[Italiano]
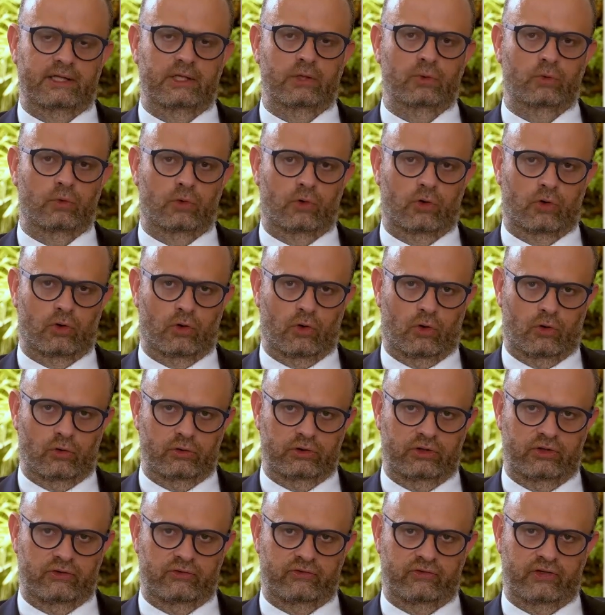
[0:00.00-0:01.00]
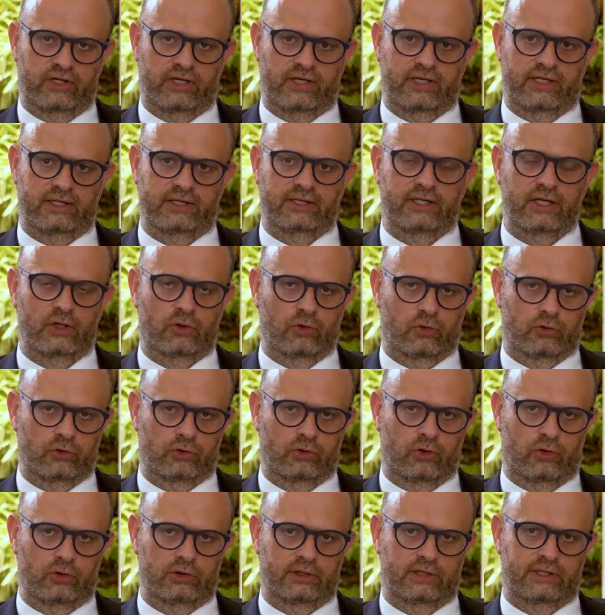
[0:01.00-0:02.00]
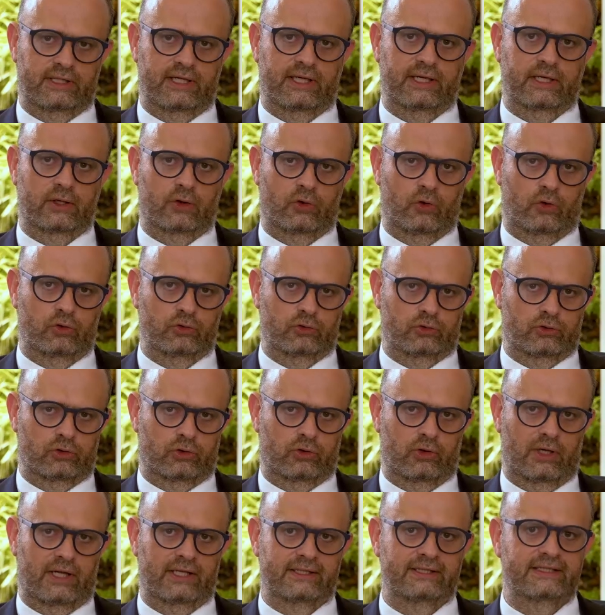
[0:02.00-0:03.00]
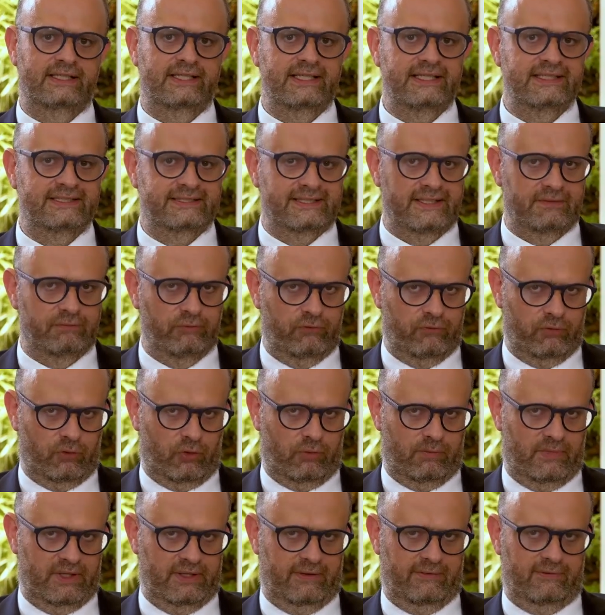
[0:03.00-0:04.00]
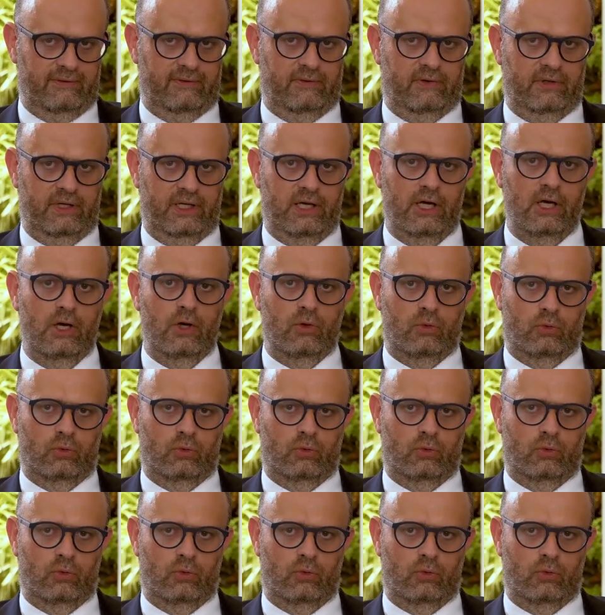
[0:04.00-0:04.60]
di un codice di condotta contro la disinformazione.